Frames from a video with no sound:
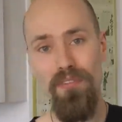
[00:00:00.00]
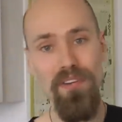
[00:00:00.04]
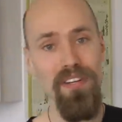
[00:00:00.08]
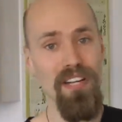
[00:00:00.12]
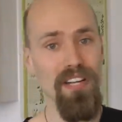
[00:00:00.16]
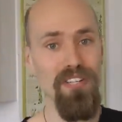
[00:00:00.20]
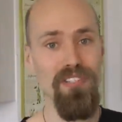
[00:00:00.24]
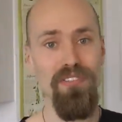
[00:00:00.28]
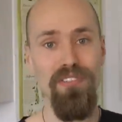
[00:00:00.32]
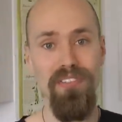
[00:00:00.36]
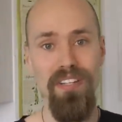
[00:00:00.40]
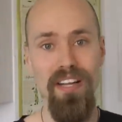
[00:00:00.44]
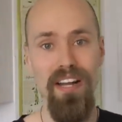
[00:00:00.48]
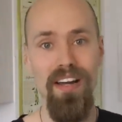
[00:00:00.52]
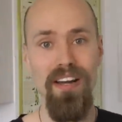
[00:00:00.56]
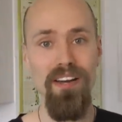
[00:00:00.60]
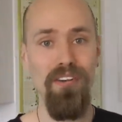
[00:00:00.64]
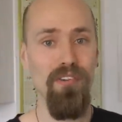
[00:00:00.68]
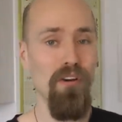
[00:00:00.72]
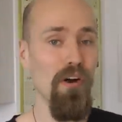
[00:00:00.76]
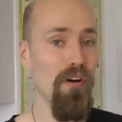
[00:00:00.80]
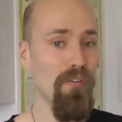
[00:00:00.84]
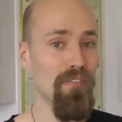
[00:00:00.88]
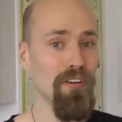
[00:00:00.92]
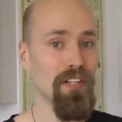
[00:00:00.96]
wunderschöner
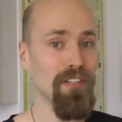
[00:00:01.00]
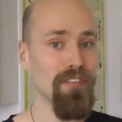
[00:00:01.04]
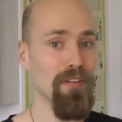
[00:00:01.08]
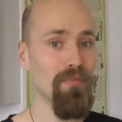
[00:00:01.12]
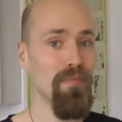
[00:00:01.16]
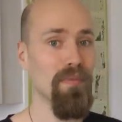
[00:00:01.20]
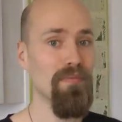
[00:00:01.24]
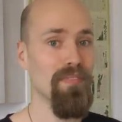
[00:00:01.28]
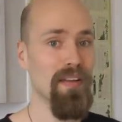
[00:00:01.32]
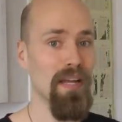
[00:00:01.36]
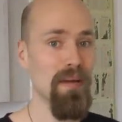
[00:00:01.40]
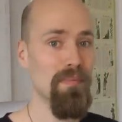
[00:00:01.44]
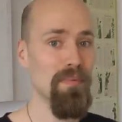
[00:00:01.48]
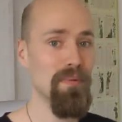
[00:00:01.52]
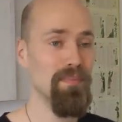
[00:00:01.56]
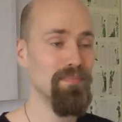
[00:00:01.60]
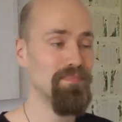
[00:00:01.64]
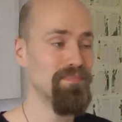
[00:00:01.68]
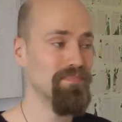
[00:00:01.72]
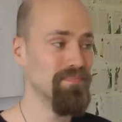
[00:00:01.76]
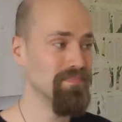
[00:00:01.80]
Kochvideo-Wettbewerb.